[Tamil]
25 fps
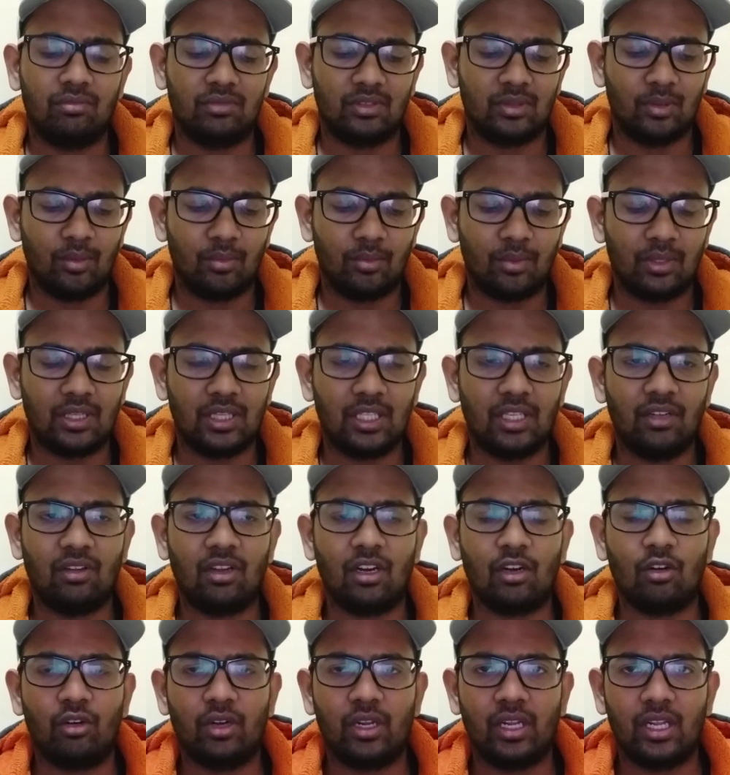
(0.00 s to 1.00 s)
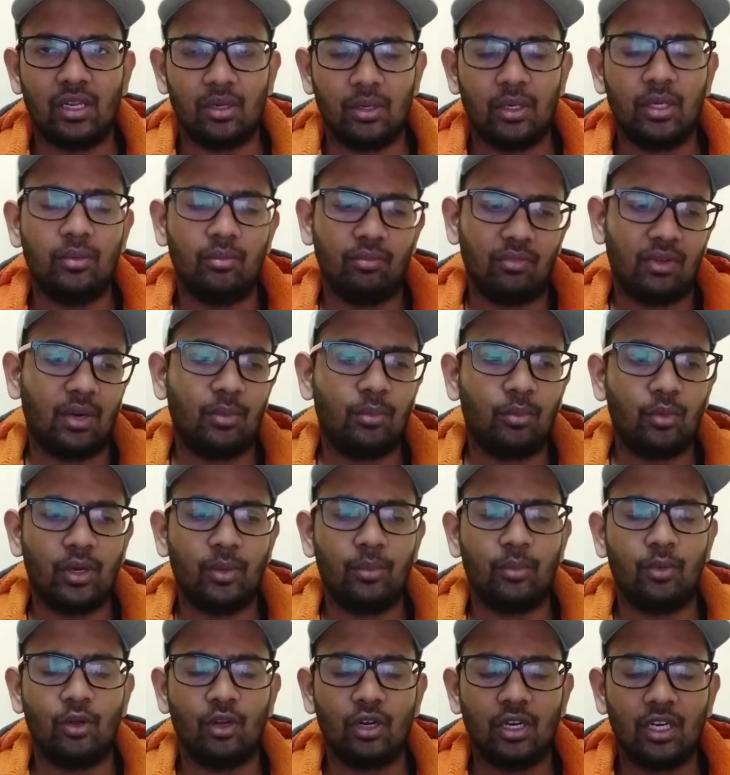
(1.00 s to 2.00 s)
சமீபத்தில் வரக்கூடிய
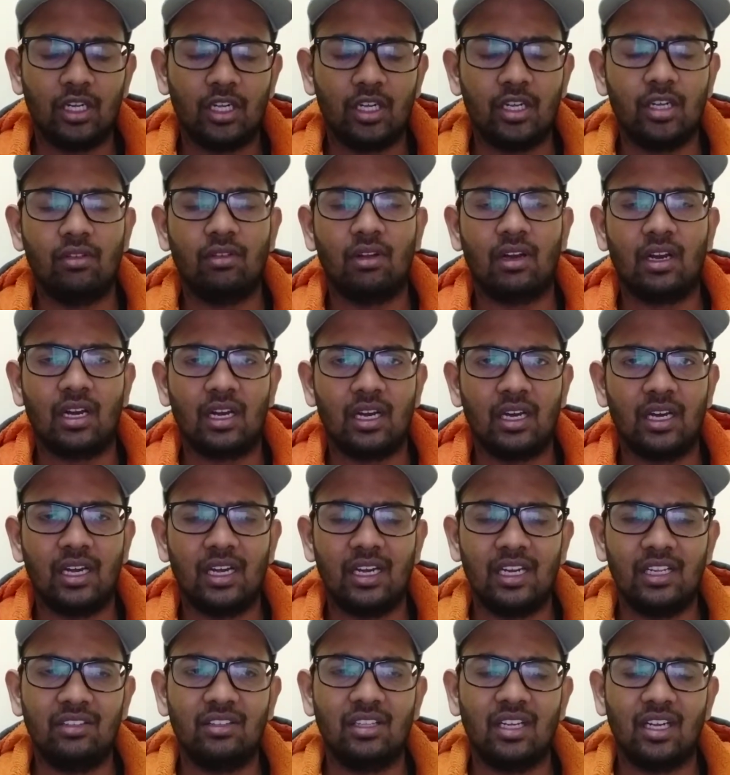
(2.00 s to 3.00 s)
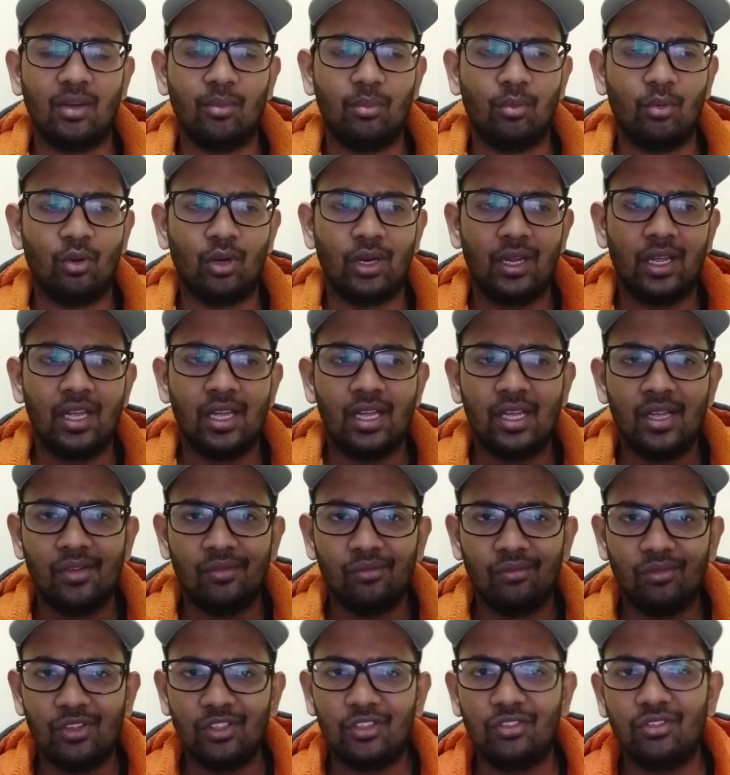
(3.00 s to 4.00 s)
வரக்கூடிய பொங்கலுக்கு வர்ற ரிலீஸ் ஆக போற
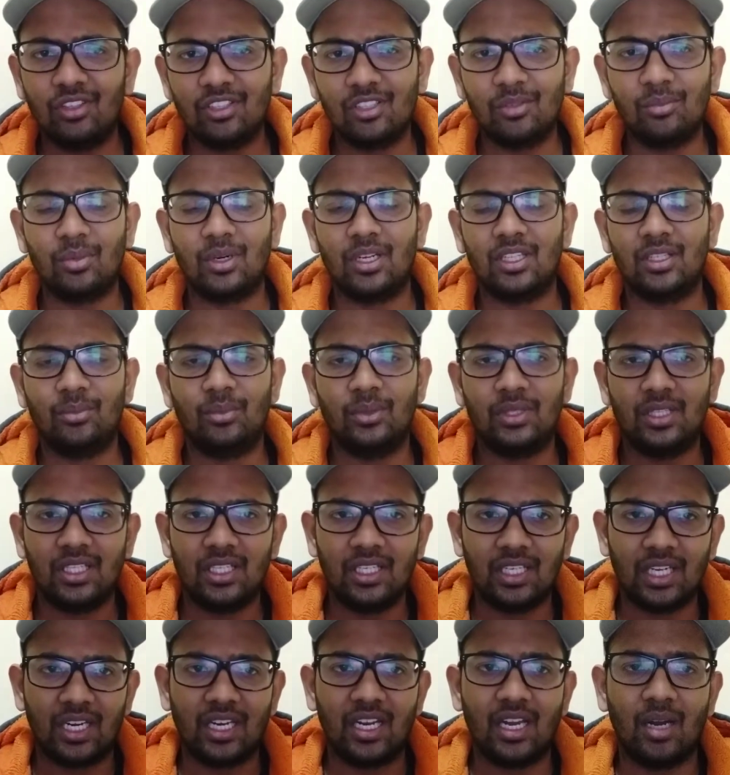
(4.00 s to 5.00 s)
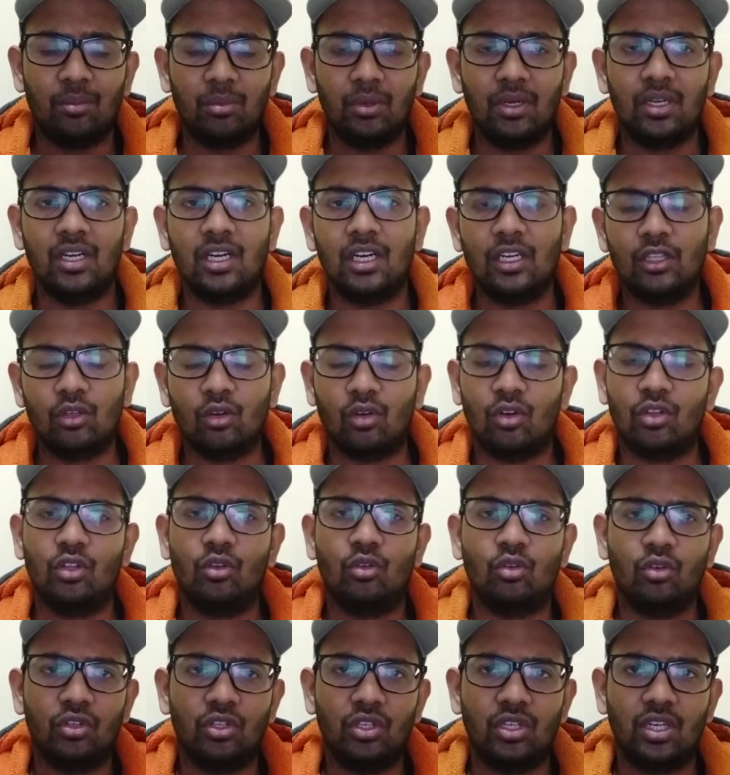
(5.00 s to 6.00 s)
விஸ்வாசம் படத்தை பத்தி நிறைய அப்டேட்டுகள்
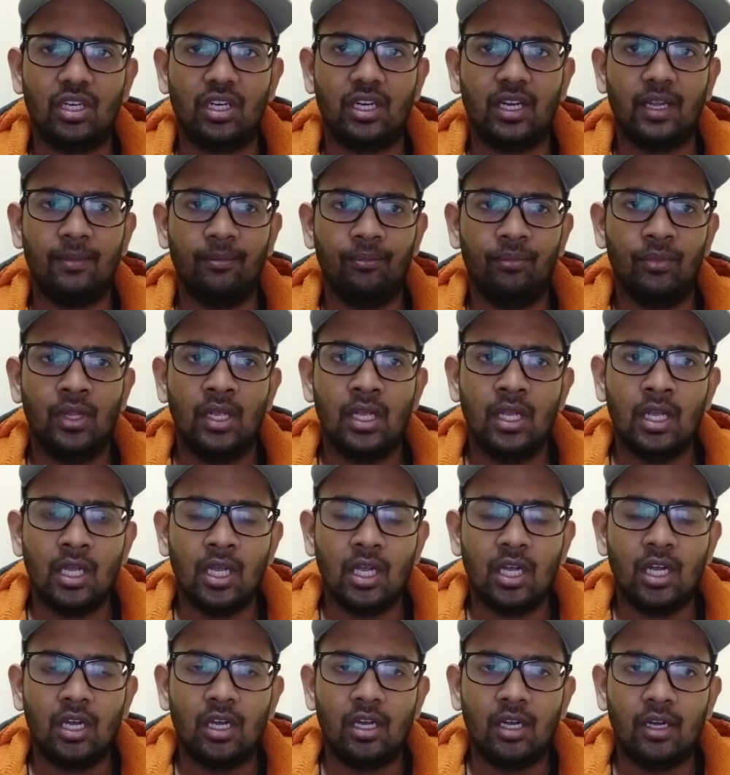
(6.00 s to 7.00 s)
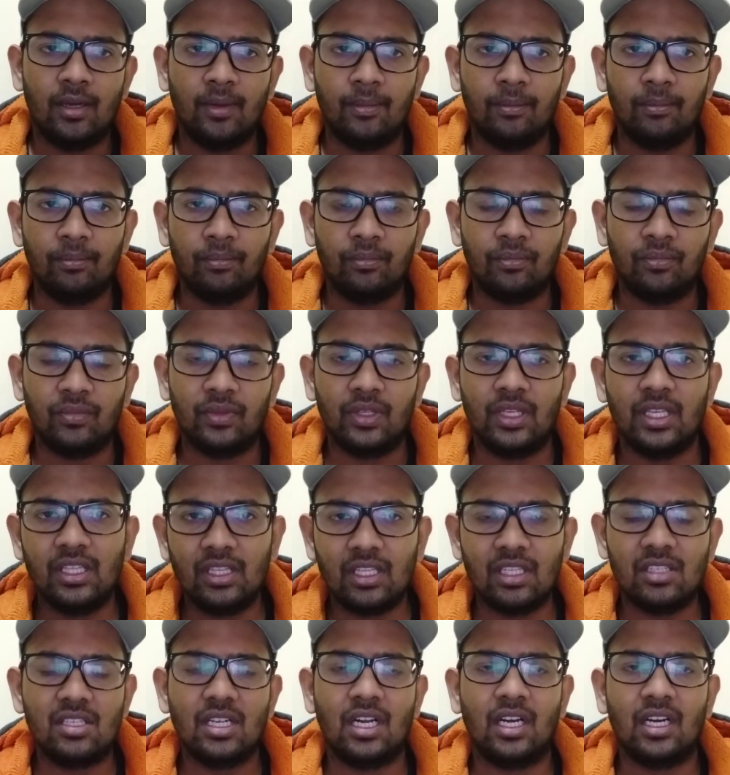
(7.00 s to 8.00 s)
தொடர்ந்து கொடுத்துட்டு இருக்கேன்
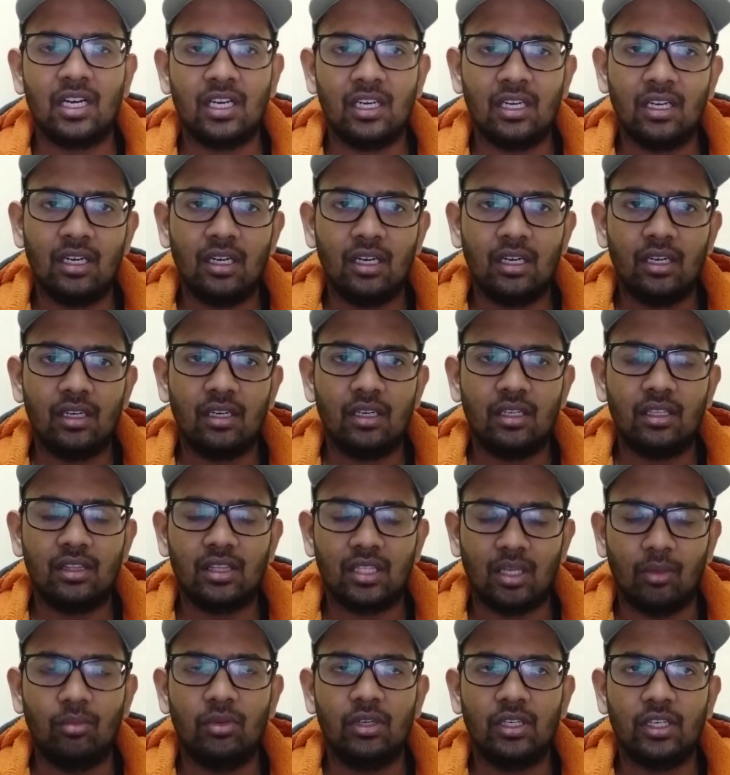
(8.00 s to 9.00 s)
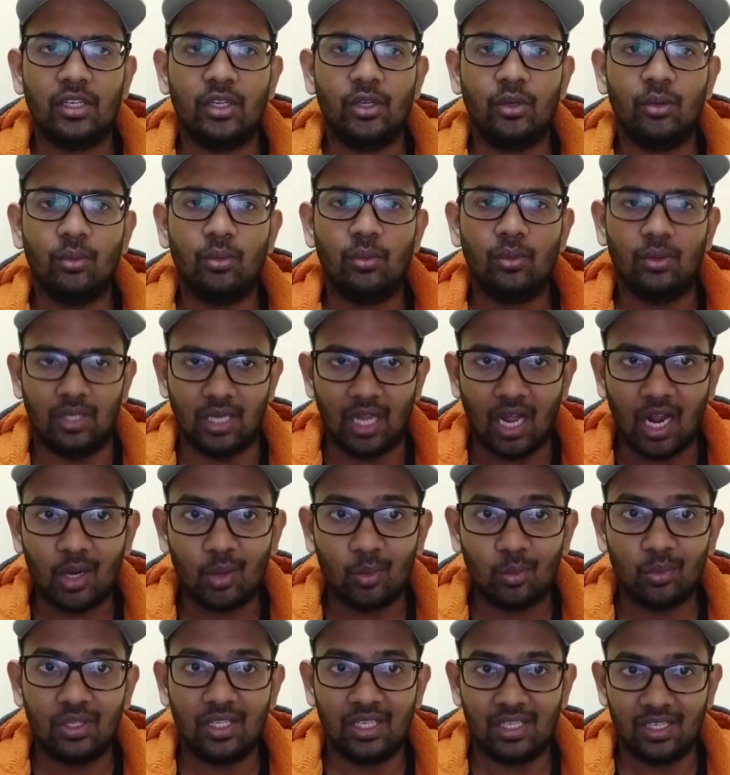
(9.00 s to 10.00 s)
இந்த சேனல் தமிழ் கியூ
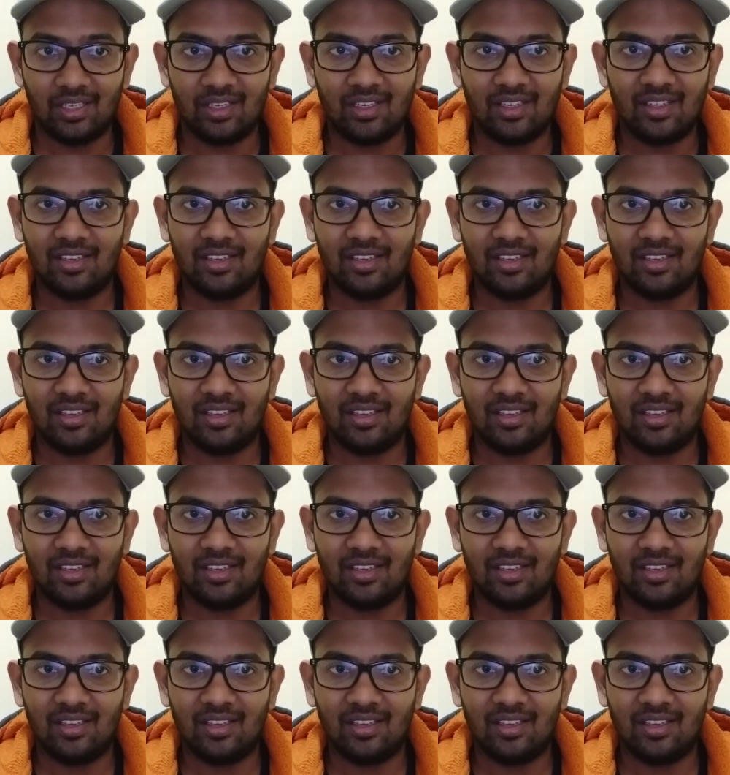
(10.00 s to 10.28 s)
நான் உதய்